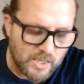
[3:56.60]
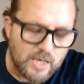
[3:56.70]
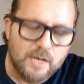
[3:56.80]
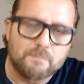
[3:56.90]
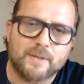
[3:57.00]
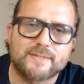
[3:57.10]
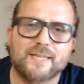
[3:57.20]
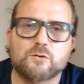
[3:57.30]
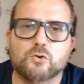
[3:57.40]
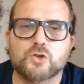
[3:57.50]
Ma
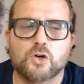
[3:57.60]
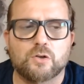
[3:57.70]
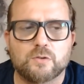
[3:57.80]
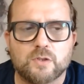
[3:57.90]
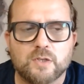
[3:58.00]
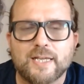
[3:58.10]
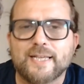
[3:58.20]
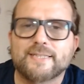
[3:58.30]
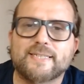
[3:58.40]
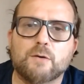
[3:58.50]
detto ciò,
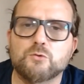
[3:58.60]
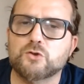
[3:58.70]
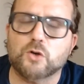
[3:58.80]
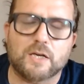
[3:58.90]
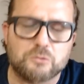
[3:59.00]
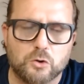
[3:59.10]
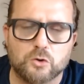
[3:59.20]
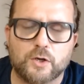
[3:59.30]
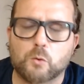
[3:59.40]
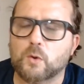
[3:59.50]
se un
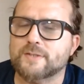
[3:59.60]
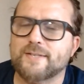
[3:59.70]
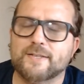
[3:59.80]
giocatore o qualsiasi